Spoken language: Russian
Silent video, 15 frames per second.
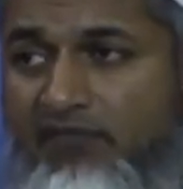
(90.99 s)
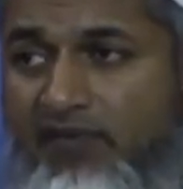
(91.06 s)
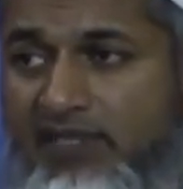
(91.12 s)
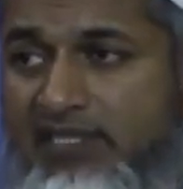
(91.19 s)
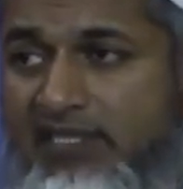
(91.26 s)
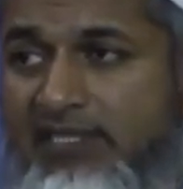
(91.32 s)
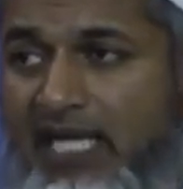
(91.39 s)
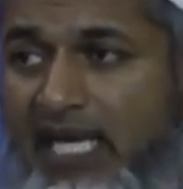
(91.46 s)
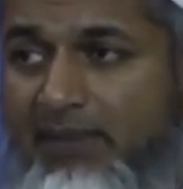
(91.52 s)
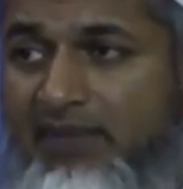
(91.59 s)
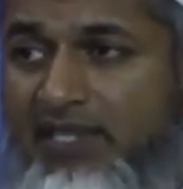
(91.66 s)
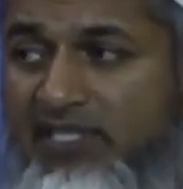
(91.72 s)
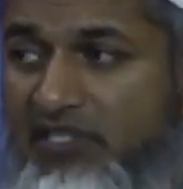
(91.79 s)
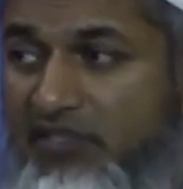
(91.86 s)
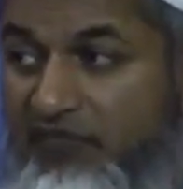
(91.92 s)
На
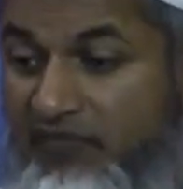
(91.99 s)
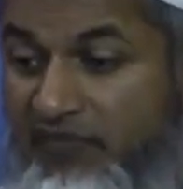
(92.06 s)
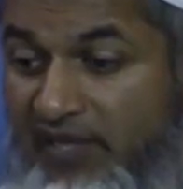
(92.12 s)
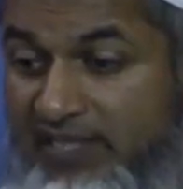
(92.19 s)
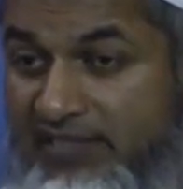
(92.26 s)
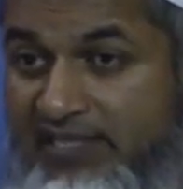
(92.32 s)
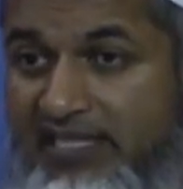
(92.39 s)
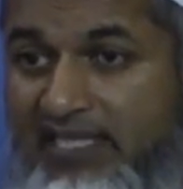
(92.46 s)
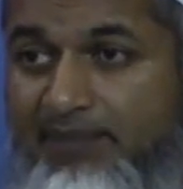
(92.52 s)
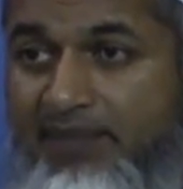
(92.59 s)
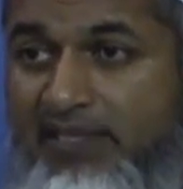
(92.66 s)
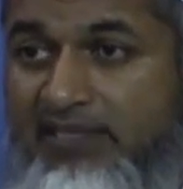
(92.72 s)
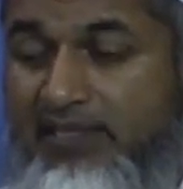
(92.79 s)
фаджр он приходил